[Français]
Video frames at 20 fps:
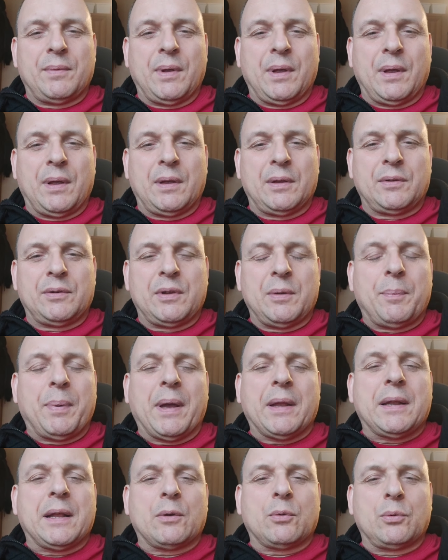Hein, c'est
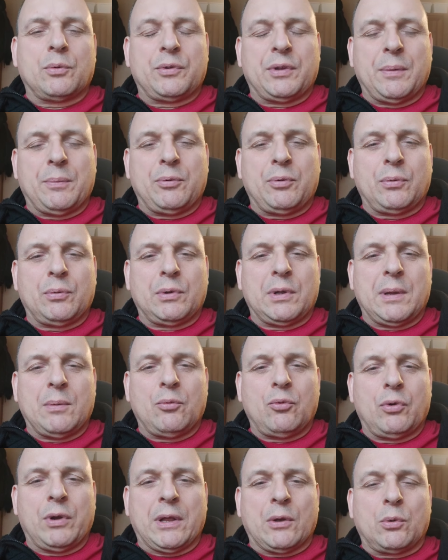pas la conception de
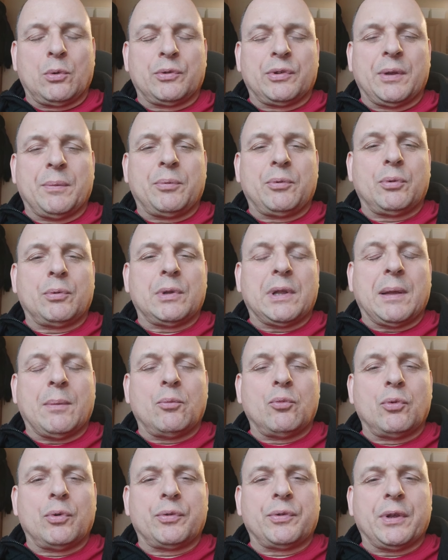l'amour. La conception de
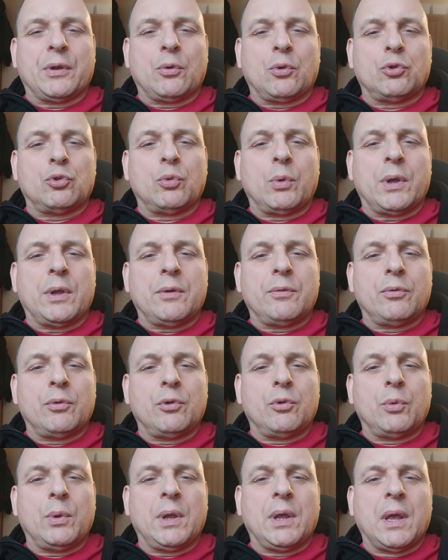l'amour, c'est qu'on doit
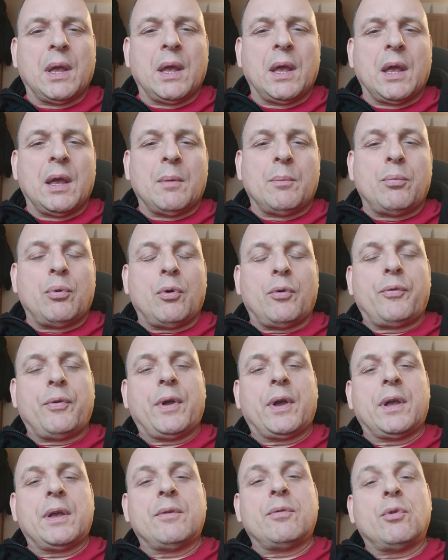évoluer pour
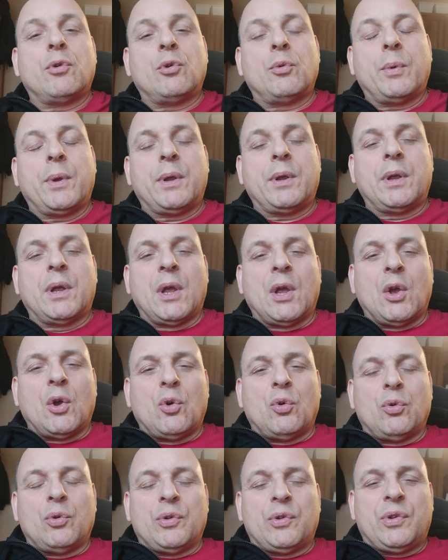faire évoluer
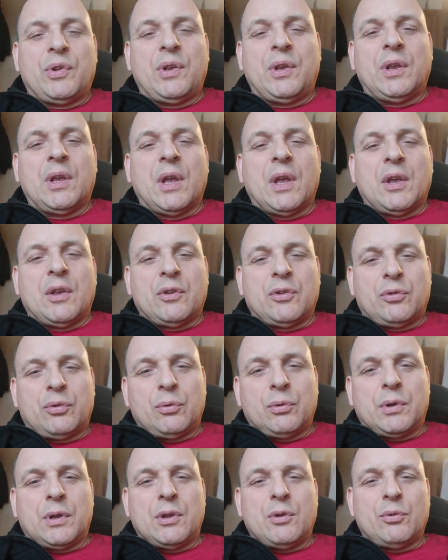aussi
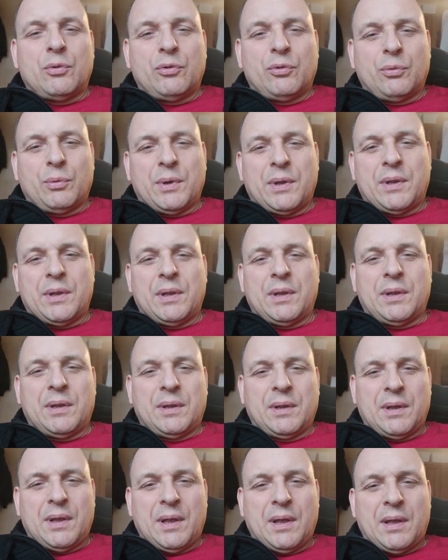ceux qui nous ont aidés.
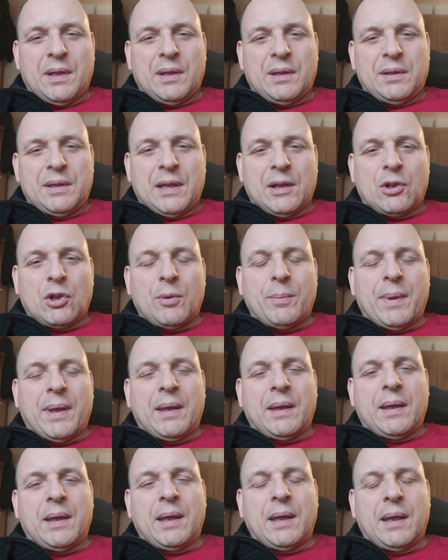Hein. Il y a comme
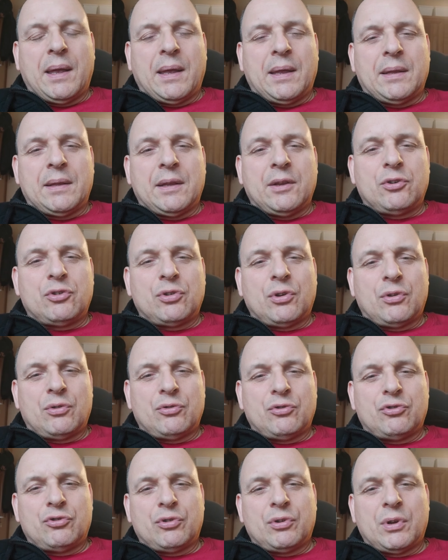un,
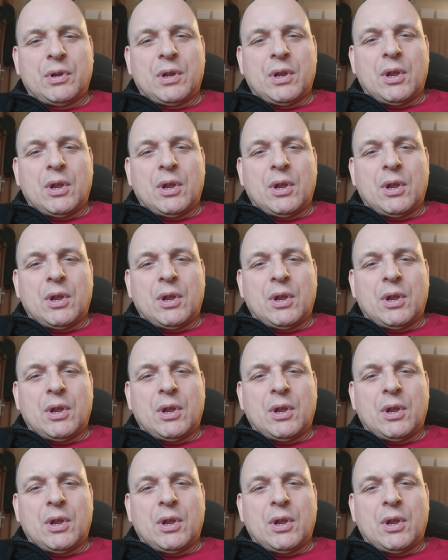échange.